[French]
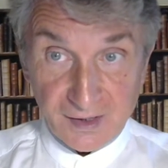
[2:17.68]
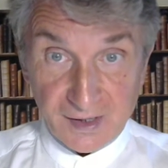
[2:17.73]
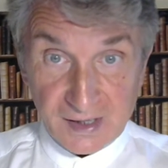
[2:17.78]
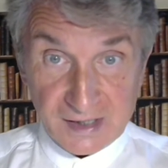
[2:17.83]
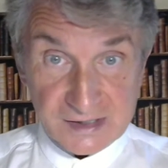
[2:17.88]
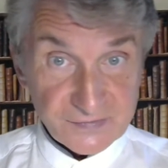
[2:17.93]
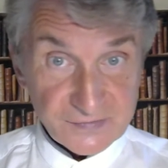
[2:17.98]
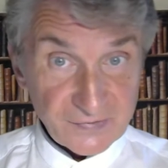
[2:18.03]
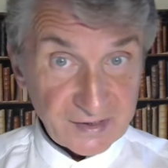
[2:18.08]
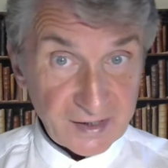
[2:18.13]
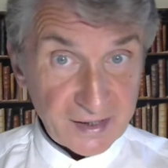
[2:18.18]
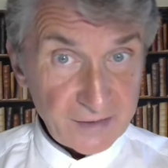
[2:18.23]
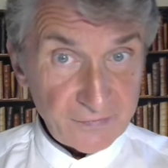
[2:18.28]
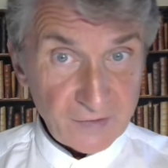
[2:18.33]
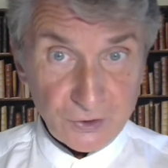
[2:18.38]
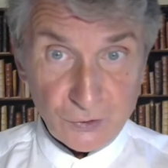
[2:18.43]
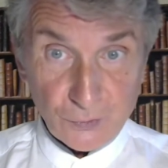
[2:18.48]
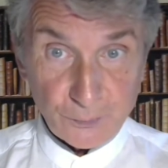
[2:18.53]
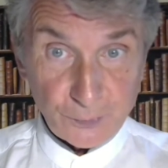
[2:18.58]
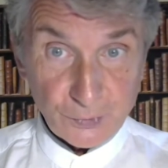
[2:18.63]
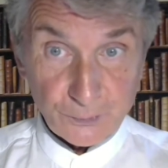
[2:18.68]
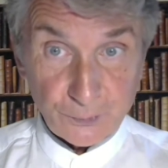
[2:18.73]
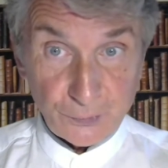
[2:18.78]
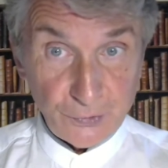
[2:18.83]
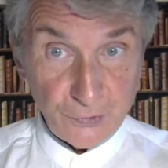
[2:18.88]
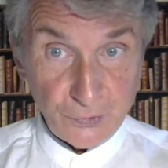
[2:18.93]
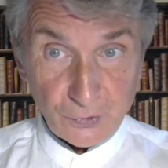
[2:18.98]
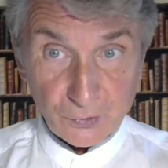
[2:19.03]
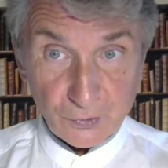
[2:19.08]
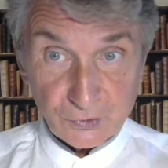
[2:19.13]
Tsvetaeva ne peut
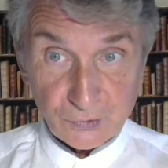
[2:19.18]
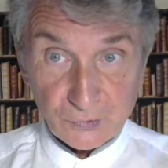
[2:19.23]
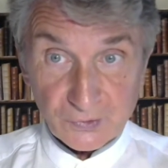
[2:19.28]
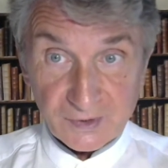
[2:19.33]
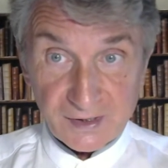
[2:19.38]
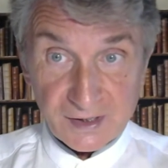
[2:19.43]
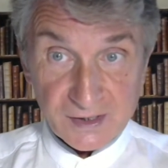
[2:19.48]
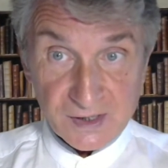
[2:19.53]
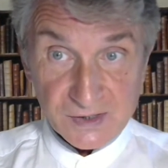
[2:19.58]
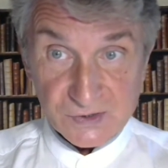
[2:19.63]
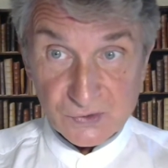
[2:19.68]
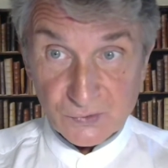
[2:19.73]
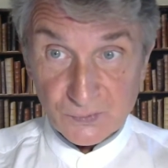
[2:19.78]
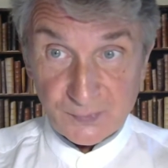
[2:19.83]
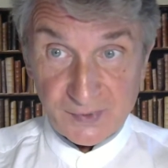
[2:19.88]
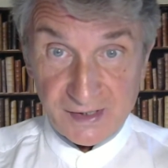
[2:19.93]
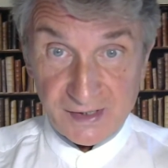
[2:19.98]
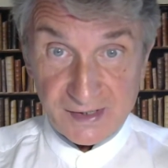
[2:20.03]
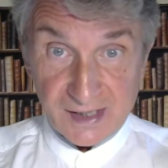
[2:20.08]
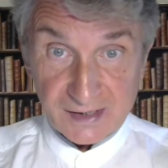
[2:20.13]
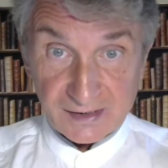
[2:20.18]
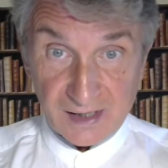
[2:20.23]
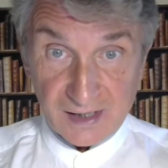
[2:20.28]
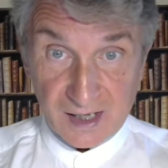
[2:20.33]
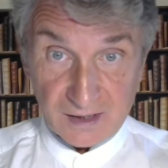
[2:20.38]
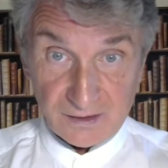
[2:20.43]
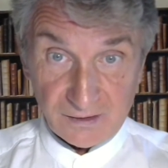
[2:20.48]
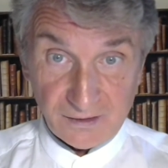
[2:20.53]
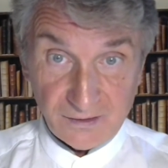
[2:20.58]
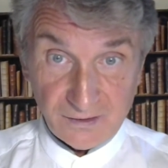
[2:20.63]
plus retourner dans son pays
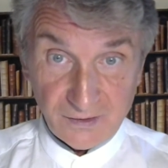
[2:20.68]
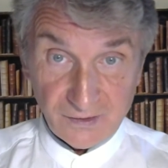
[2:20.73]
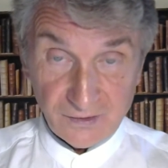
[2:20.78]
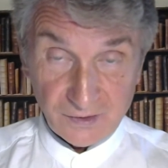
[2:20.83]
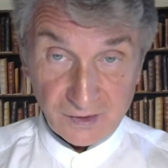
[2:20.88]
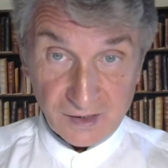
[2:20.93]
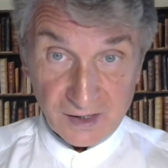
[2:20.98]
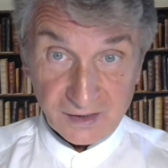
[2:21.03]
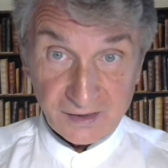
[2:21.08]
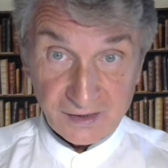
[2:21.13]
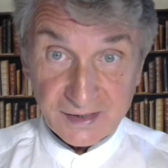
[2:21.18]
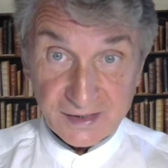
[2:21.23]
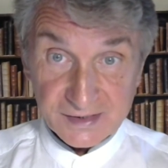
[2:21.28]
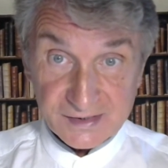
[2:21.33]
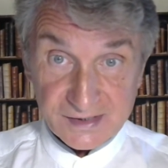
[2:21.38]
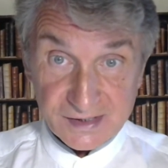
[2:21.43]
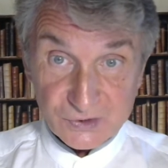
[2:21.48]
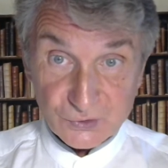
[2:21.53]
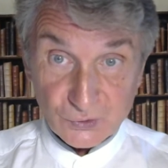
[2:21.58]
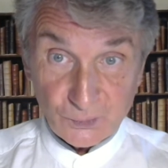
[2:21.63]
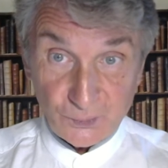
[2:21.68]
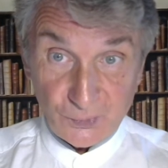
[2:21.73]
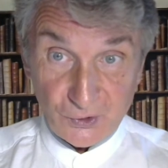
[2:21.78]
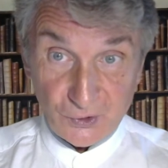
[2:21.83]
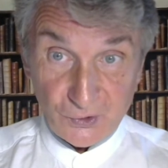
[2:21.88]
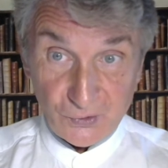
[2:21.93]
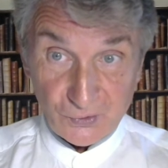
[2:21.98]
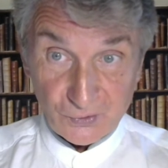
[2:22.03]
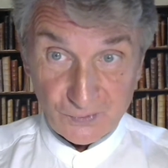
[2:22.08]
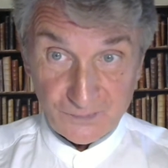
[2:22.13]
natal, car il n'existe
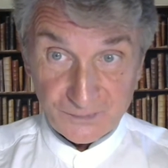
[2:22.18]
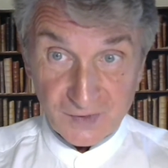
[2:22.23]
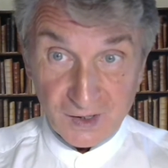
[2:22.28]
plus.